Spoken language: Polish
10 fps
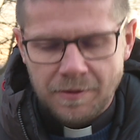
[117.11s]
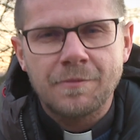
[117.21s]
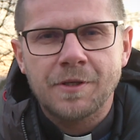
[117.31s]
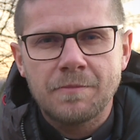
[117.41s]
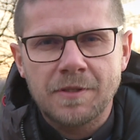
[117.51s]
co
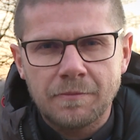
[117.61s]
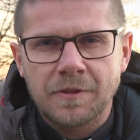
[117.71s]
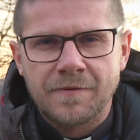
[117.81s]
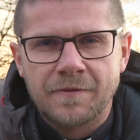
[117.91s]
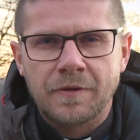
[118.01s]
możemy
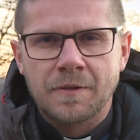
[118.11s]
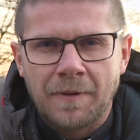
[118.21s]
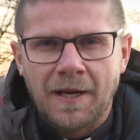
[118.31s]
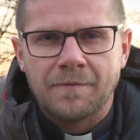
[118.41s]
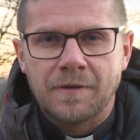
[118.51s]
zrobić w swoich
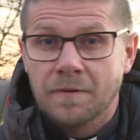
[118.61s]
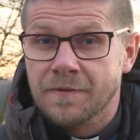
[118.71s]
parafiach,